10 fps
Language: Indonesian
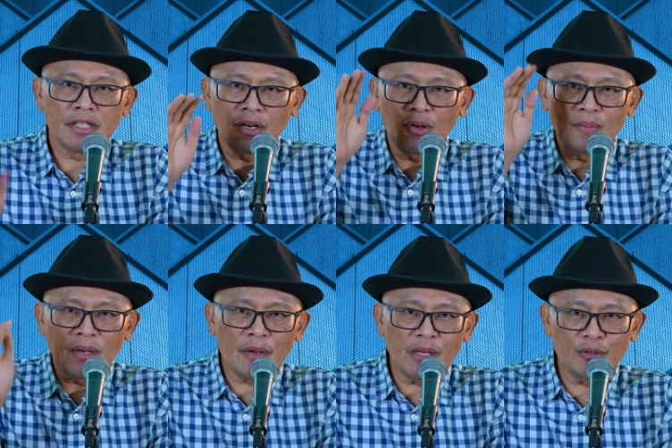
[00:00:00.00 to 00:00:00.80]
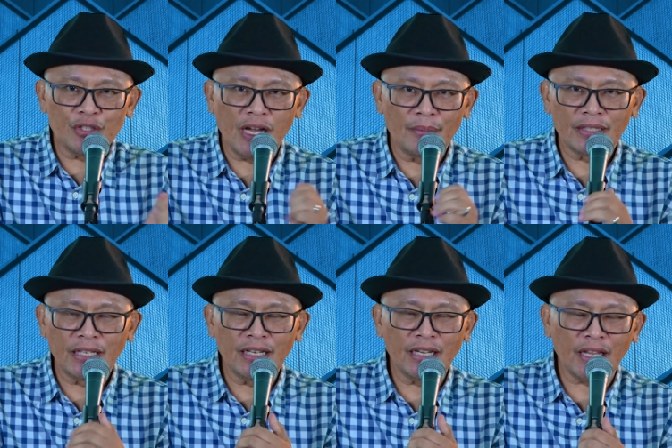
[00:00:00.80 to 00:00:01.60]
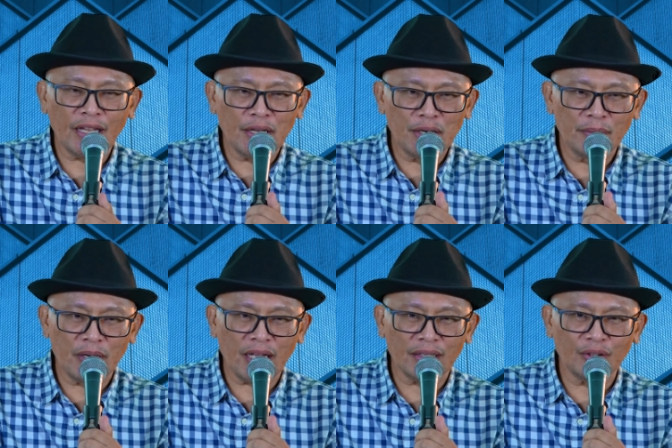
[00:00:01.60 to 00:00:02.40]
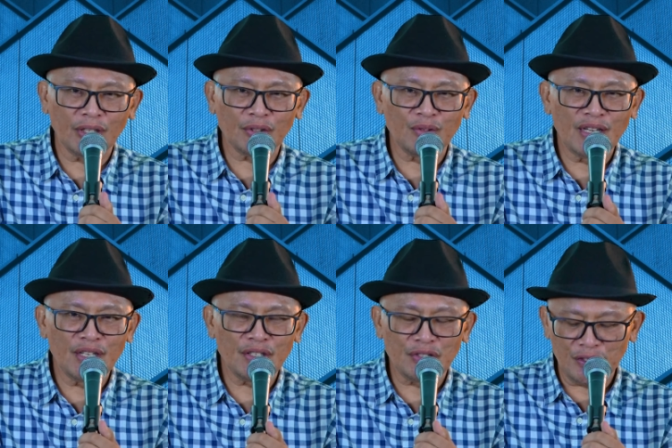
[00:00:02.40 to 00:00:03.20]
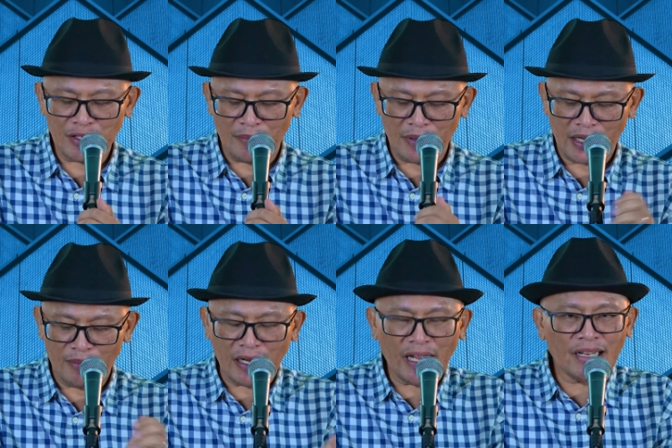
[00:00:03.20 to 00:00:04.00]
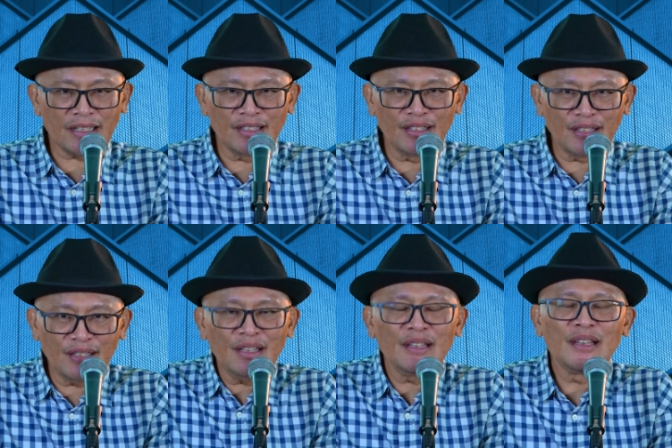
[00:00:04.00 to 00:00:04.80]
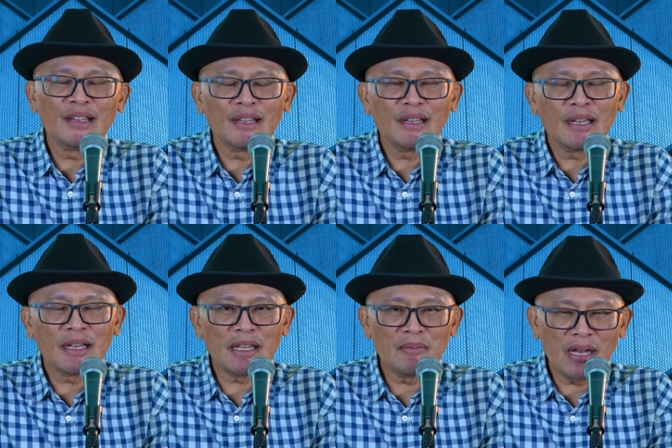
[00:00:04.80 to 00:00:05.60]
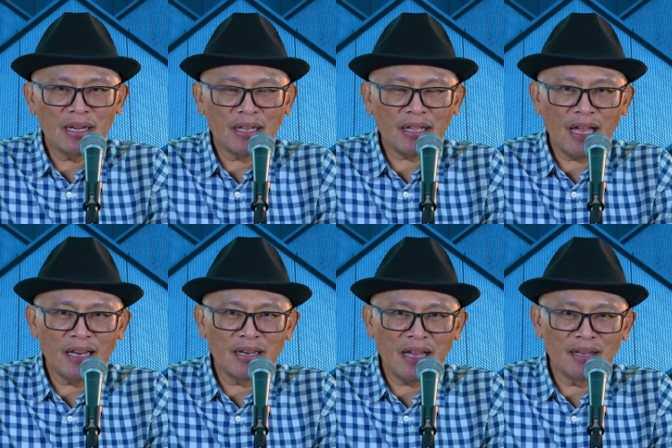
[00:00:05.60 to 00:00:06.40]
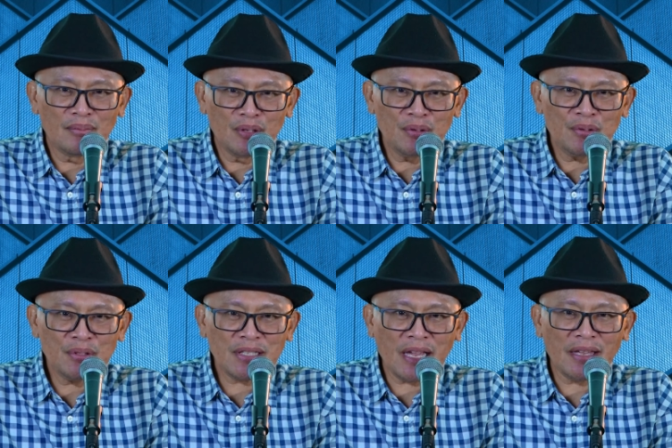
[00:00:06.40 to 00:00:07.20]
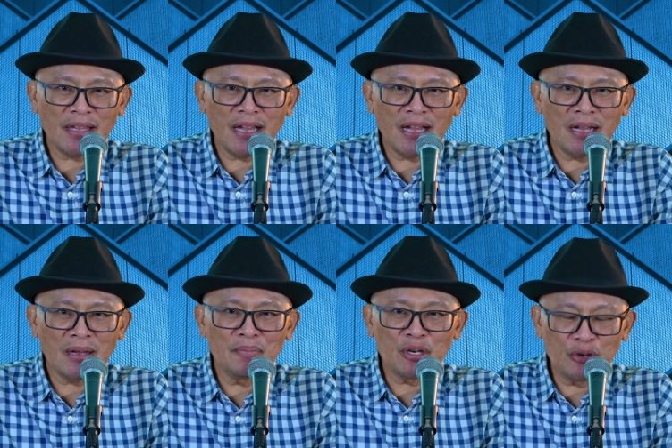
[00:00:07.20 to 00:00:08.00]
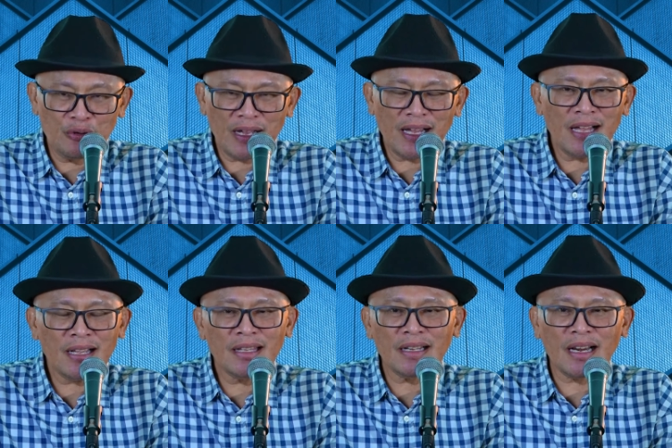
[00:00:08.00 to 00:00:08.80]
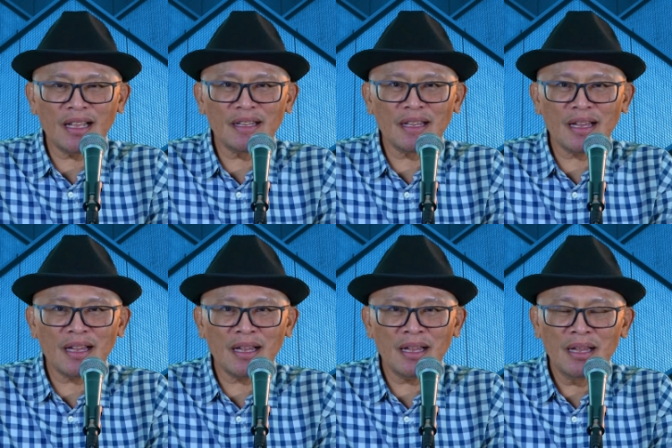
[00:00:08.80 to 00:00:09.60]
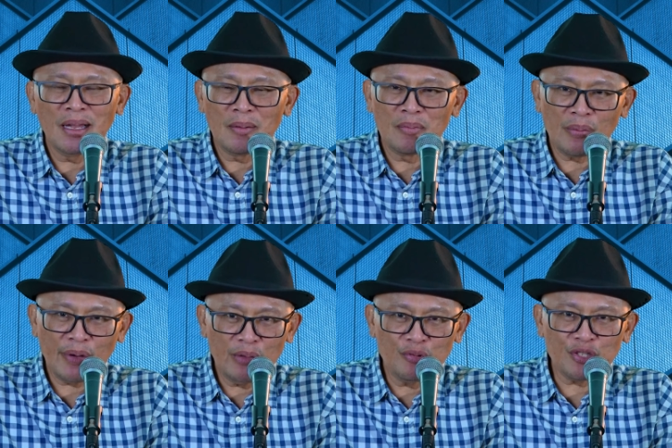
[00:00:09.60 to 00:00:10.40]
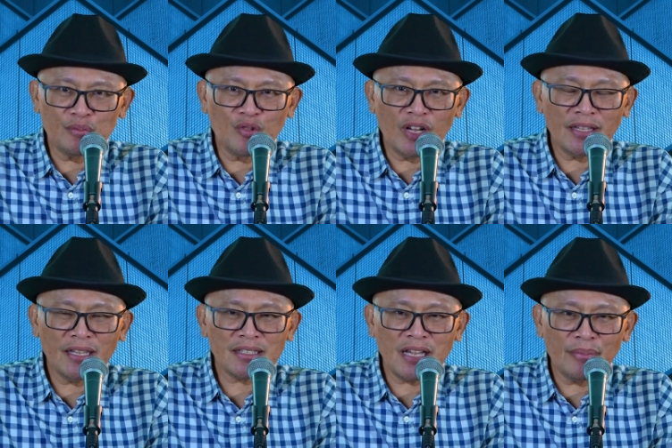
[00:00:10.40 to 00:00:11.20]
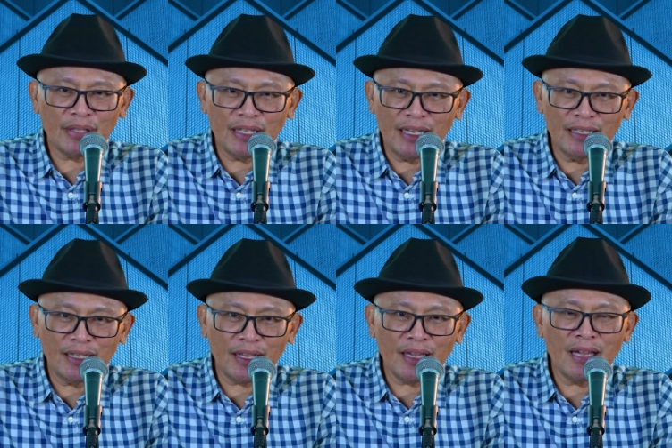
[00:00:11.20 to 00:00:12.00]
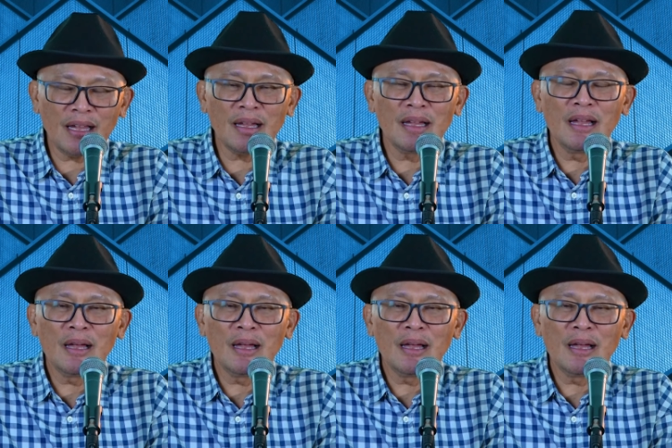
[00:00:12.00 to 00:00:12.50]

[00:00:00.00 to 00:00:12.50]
Shalom Bapak Ibu sahabat Galilea yang diberkati oleh Tuhan Yesus Apa kabar hari ini? Gimana keadaanmu? Saya berdoa kiranya Bapak Ibu semuanya sahabat Galilea